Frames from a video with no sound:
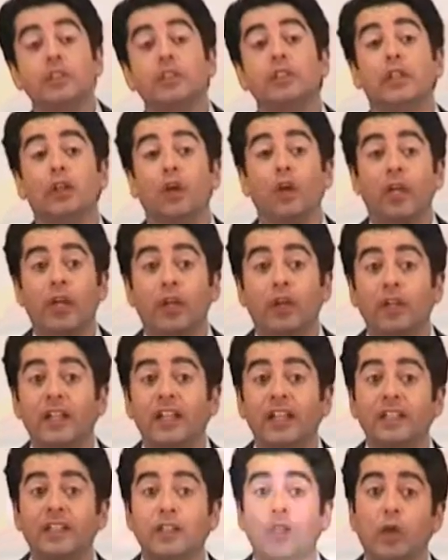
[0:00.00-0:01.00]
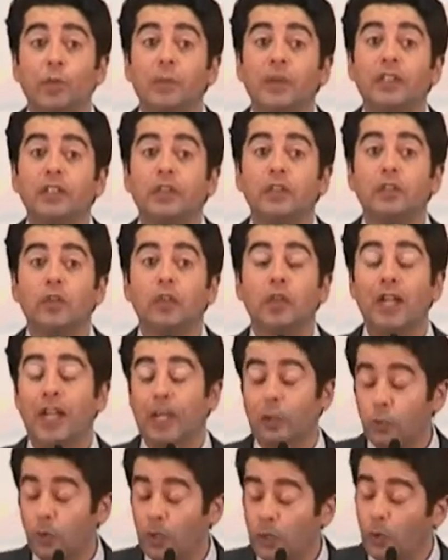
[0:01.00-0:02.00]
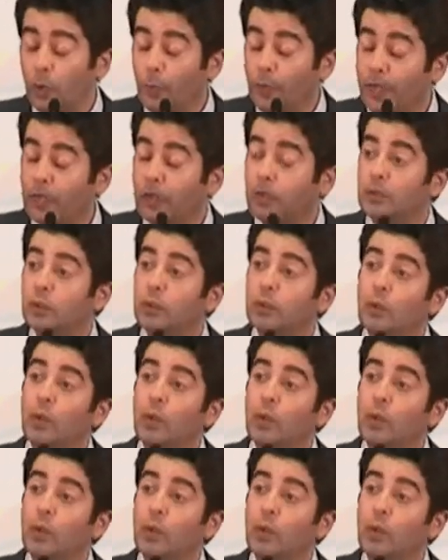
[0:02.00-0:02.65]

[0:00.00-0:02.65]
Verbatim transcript: de los errores que está cometiendo el actual gobierno,